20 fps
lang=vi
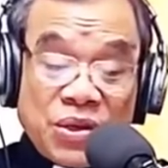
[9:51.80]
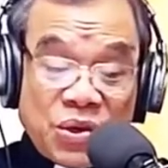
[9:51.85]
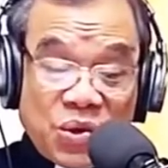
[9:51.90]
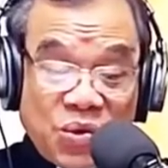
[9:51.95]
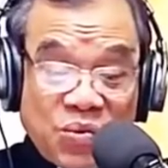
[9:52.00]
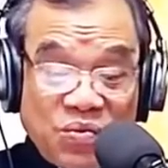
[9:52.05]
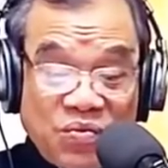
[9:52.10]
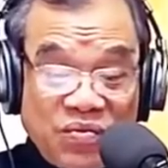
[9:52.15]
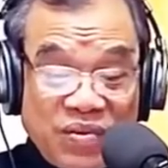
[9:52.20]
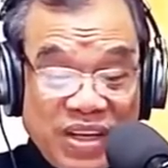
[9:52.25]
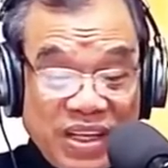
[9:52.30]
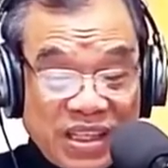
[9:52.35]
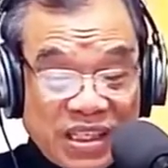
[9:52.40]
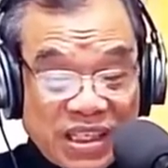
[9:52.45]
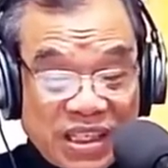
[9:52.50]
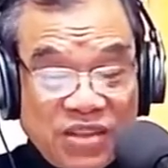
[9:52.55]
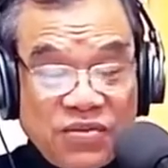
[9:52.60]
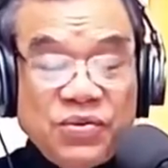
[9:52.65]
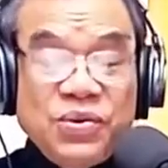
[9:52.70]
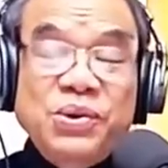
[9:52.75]
cùng với
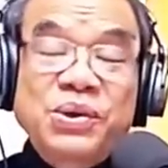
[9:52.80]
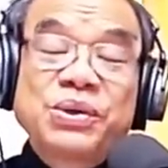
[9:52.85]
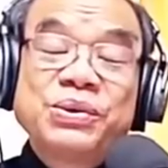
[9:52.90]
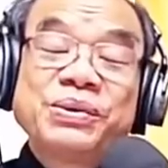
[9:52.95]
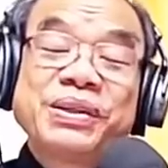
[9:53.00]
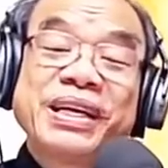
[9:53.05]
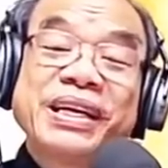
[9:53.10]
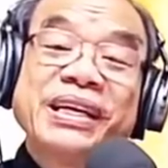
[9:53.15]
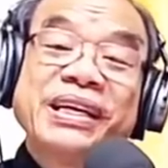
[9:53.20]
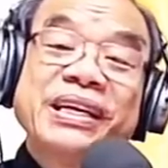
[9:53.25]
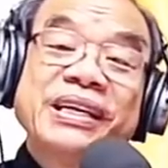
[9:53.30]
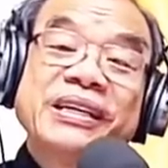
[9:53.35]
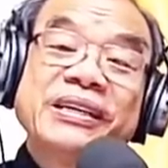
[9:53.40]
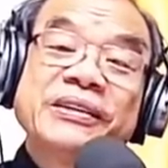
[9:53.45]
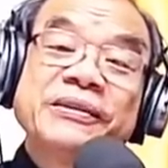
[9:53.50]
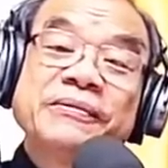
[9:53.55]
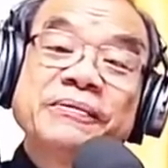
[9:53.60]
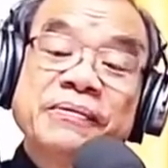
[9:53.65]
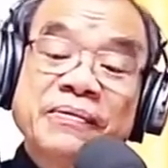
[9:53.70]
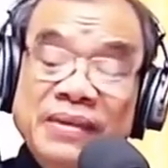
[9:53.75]
sứ vụ cứu thế.
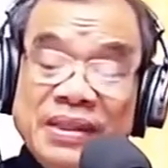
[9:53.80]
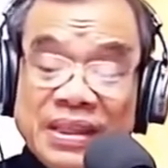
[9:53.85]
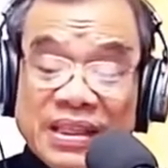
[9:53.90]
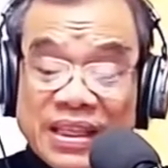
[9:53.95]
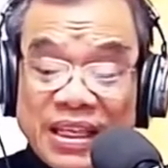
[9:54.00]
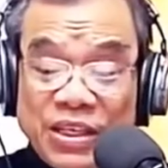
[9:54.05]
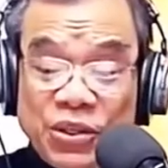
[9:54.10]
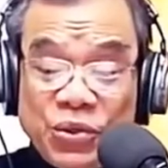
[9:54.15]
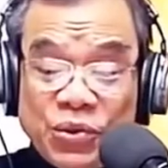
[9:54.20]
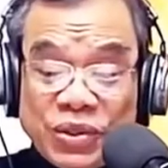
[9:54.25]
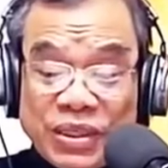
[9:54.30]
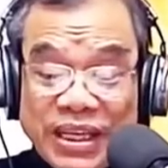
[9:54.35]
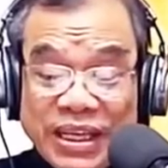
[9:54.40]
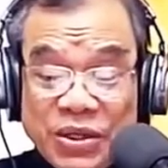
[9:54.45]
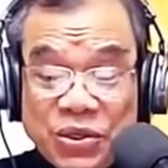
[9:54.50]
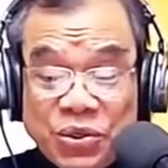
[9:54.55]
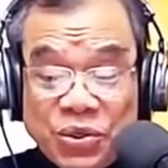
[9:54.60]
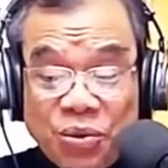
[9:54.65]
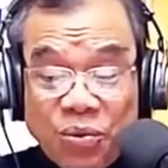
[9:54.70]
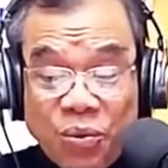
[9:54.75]
Thánh
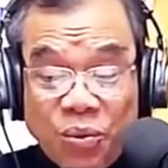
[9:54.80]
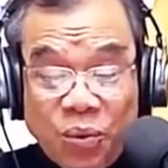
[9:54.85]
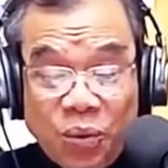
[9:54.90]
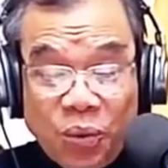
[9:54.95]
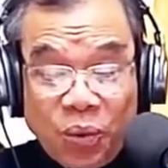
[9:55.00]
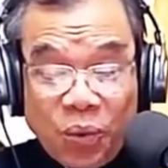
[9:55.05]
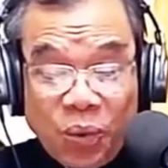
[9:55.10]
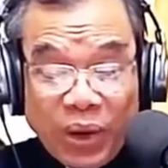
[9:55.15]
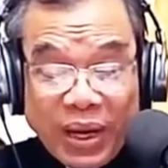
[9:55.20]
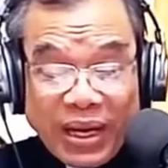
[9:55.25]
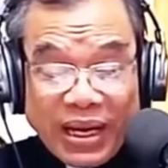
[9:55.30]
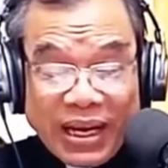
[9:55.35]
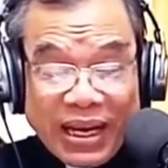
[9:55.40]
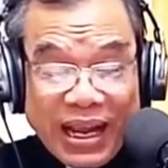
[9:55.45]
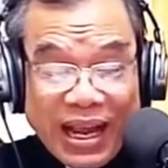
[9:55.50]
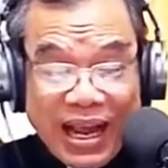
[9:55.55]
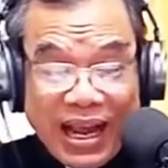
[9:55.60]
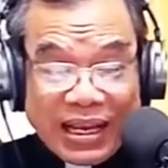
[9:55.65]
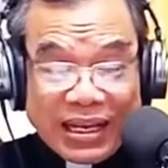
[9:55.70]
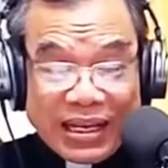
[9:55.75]
Giuse dùng quyền
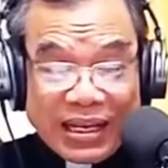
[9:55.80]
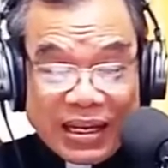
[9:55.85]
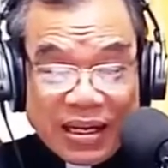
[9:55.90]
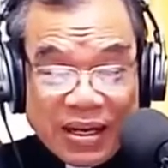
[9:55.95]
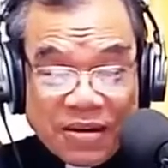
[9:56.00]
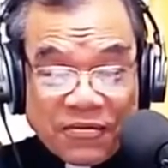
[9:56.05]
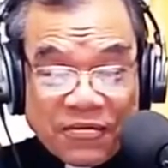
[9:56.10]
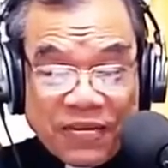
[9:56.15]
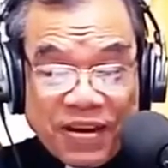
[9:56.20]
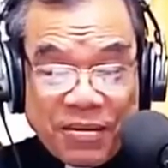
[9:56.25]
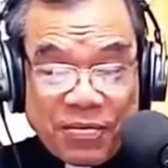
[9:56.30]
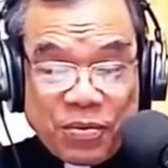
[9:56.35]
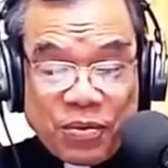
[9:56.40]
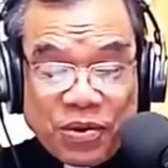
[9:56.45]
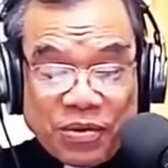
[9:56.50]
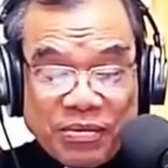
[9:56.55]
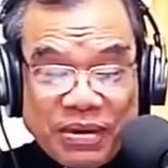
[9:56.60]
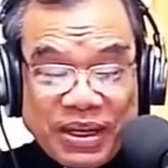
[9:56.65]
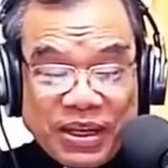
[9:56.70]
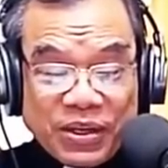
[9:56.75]
hạn hợp pháp
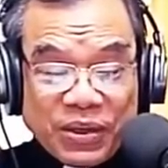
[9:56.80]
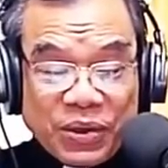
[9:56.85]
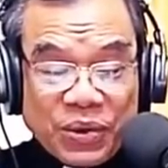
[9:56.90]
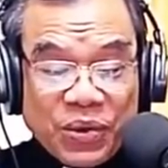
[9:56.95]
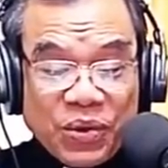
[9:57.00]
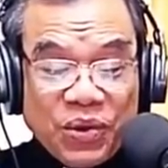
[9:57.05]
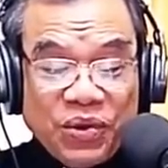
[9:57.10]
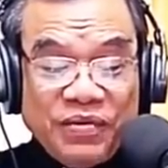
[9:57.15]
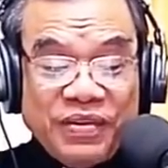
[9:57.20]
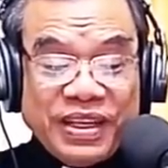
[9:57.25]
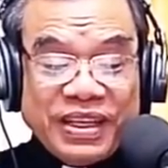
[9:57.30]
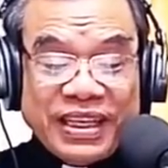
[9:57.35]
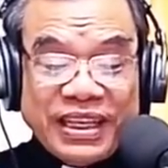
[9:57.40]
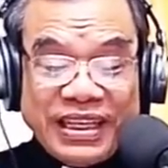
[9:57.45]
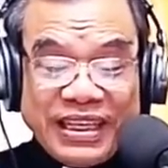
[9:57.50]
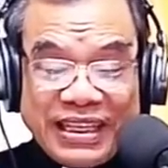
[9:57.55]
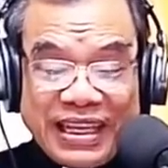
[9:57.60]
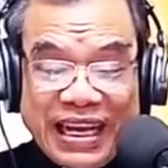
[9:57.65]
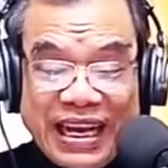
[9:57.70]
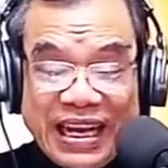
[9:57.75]
của mình đối với
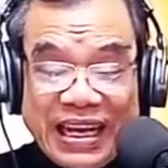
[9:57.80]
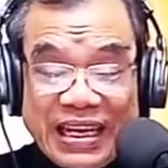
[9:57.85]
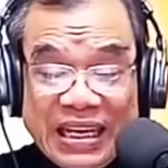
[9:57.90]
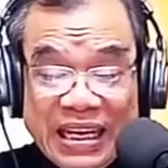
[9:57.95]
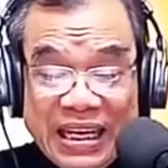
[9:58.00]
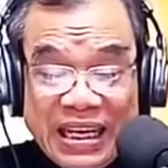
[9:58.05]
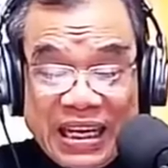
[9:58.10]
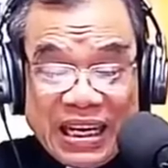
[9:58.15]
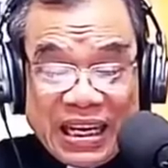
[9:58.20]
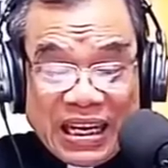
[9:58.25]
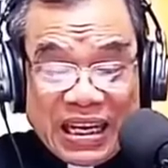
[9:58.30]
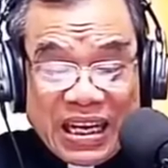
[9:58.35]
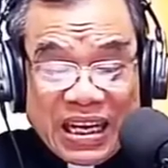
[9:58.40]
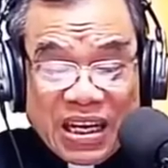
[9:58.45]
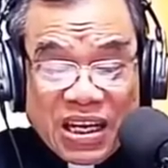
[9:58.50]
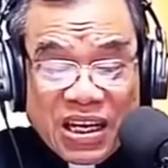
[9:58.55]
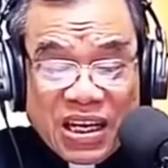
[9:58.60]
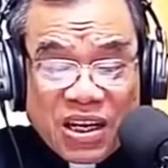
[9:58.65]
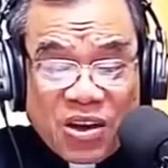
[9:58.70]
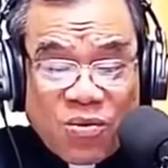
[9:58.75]
thánh gia để
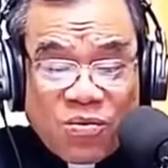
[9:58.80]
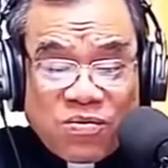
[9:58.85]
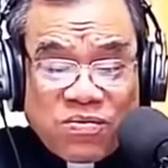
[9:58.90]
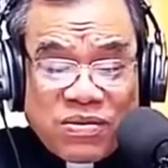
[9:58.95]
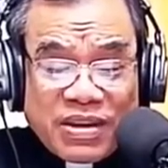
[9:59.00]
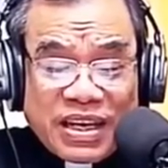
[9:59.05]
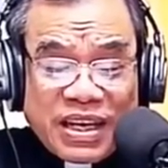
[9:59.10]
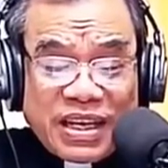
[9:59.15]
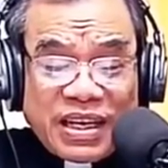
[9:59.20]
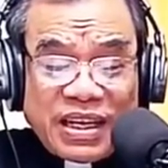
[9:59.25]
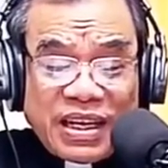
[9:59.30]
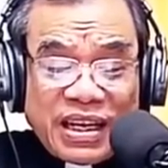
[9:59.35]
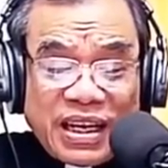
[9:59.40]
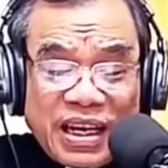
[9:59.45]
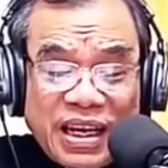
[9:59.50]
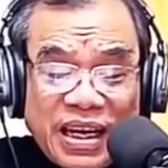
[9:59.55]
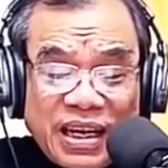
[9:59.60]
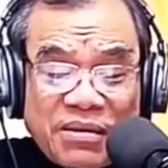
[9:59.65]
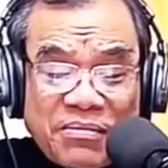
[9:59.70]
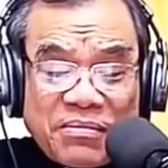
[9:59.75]
cống hiến
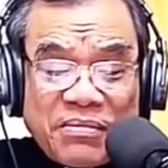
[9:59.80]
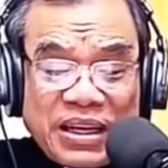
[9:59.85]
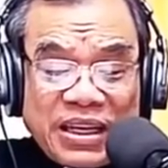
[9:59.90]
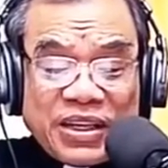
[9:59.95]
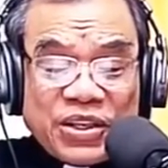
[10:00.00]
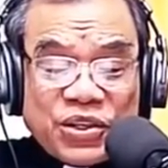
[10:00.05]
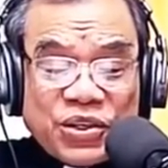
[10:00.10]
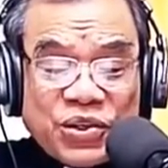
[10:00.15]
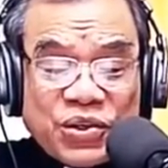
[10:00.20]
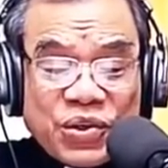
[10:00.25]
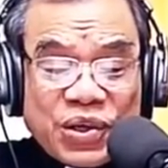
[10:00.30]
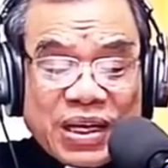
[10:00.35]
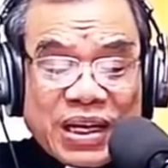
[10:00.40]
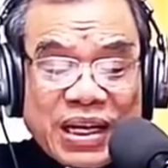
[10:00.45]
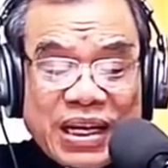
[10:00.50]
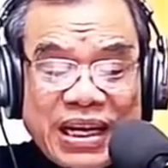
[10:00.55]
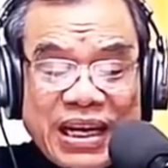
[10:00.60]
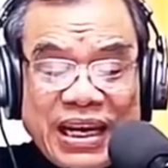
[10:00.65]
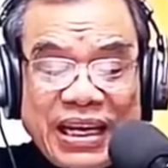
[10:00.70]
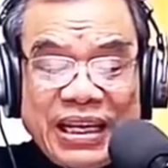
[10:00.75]
hết mình cho
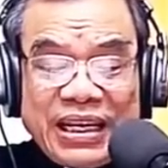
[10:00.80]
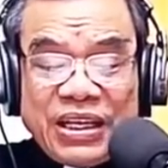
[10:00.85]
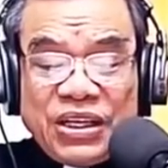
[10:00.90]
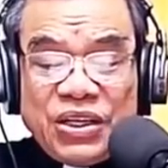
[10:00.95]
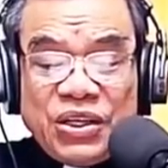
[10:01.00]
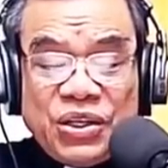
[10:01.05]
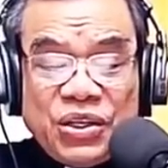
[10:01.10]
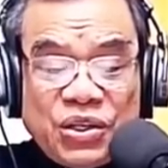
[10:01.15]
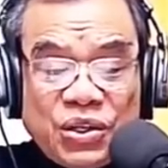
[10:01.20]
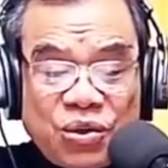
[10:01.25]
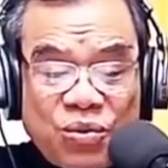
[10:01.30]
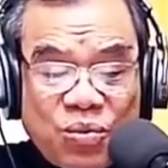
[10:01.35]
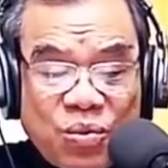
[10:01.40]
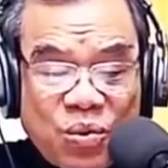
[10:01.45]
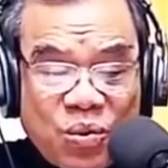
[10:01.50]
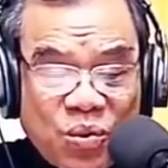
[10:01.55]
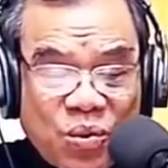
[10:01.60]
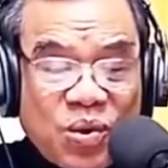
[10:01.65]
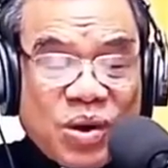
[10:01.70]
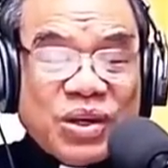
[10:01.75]
các ngài trong
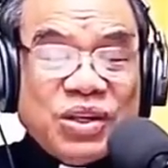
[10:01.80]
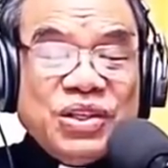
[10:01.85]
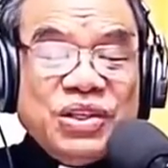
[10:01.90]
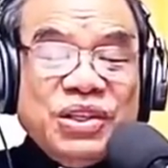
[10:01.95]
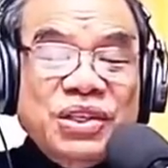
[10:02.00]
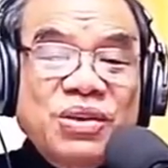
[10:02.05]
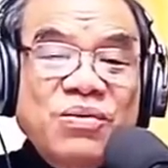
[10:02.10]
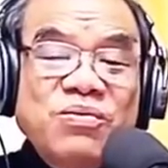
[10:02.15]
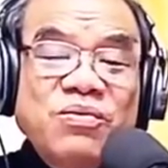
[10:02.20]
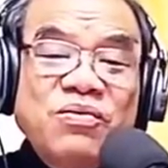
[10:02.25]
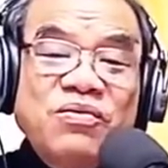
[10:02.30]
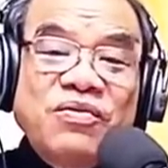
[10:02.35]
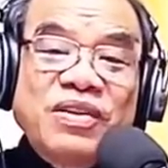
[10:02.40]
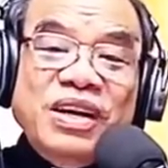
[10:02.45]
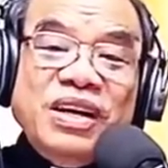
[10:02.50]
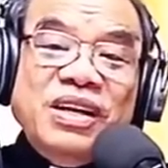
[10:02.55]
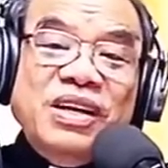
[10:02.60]
cuộc sống và